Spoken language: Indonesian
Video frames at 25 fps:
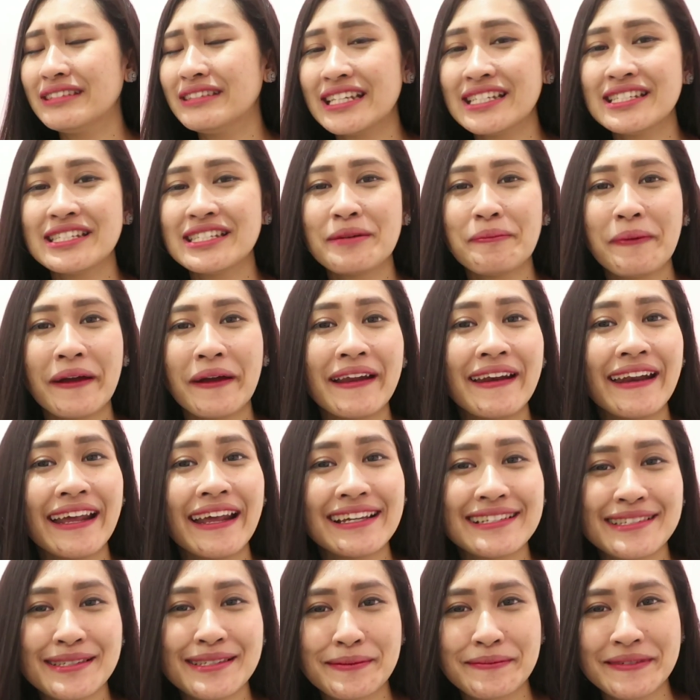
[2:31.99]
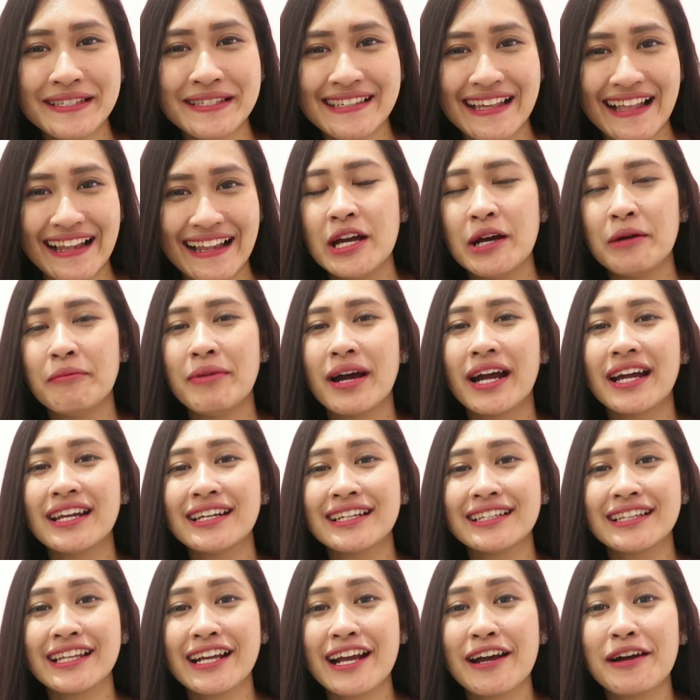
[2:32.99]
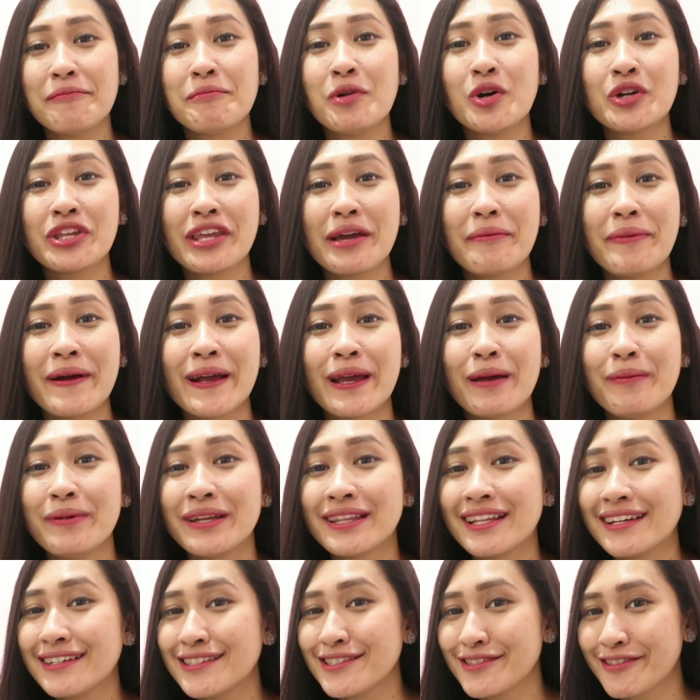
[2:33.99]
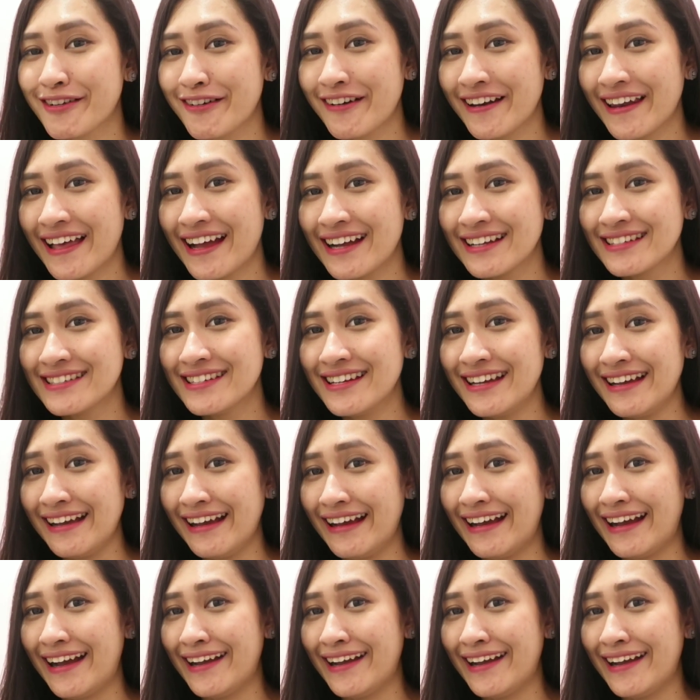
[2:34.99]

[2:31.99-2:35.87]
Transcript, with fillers: tes CPNS misalnya bahkan ketika maunya pakai betan di sekolah aja